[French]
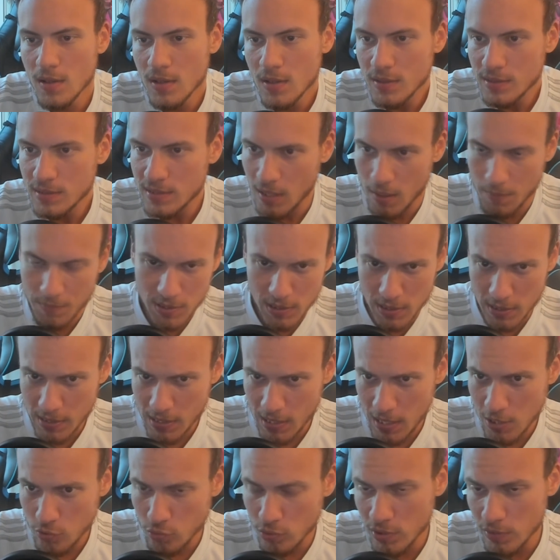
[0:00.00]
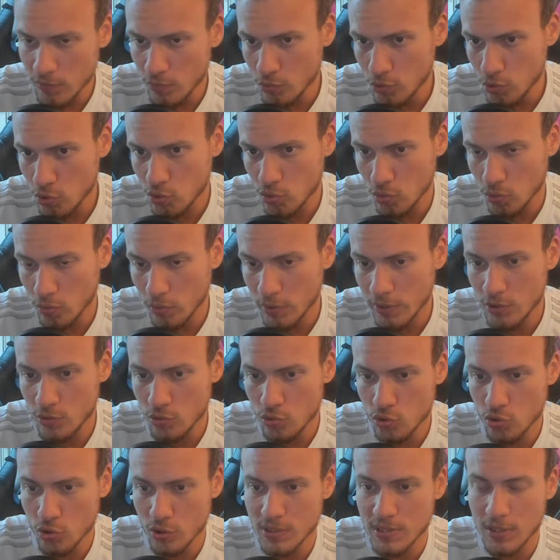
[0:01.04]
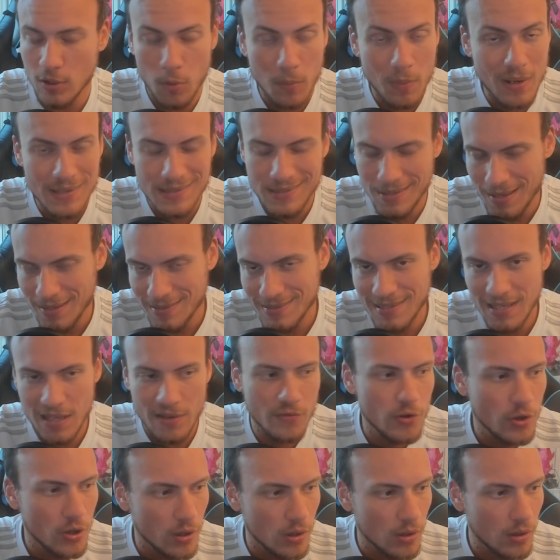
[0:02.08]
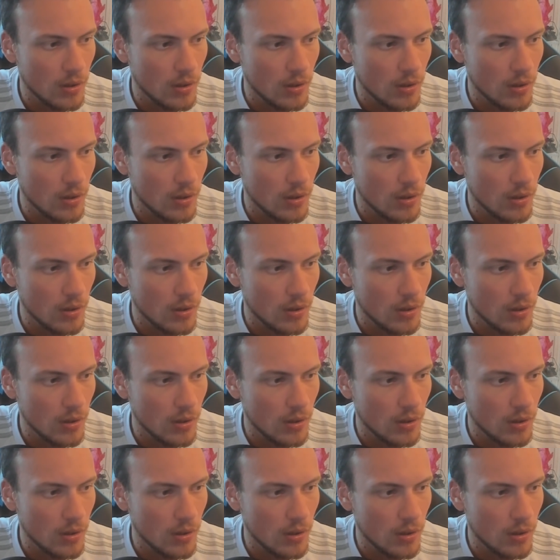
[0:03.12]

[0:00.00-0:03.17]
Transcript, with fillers: S'il y a un petit décalage au niveau du son et du jeu, c'est normal, c'est Air Server.